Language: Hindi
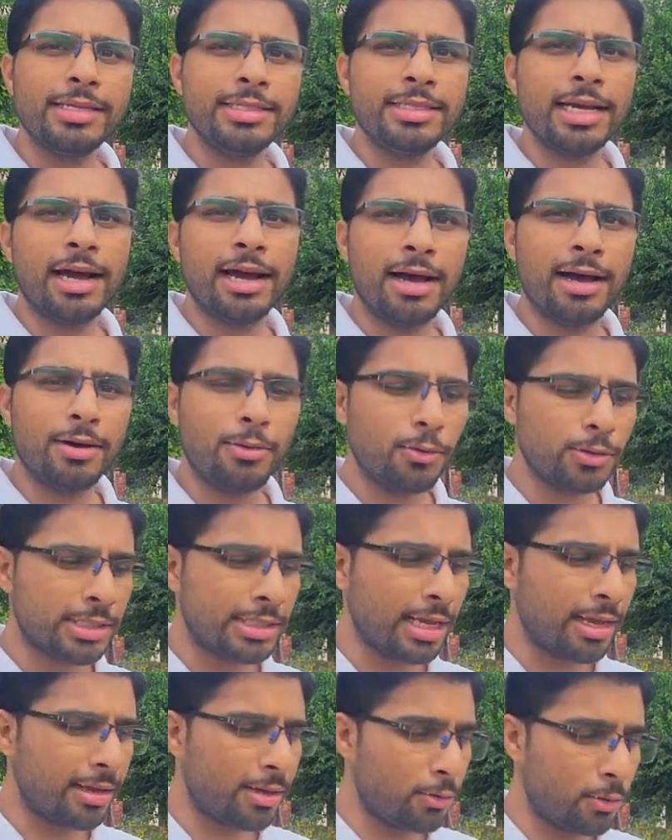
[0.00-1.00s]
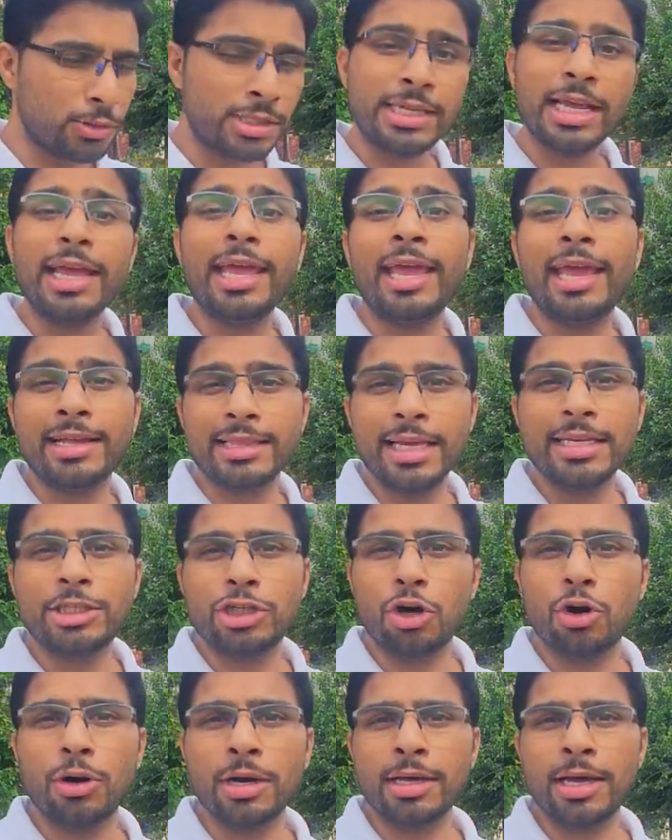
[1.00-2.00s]
या उस उससे एक दिन
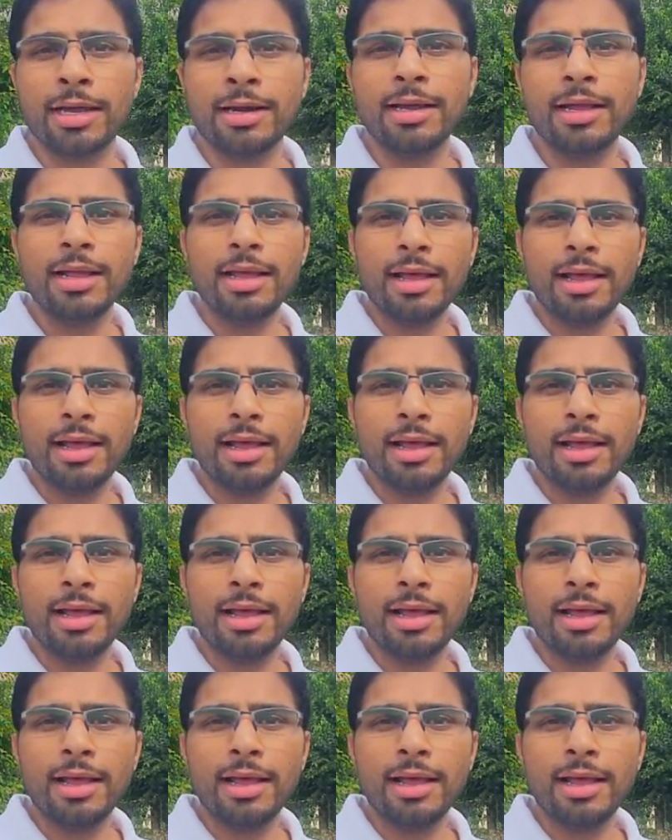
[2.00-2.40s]
छोड़कर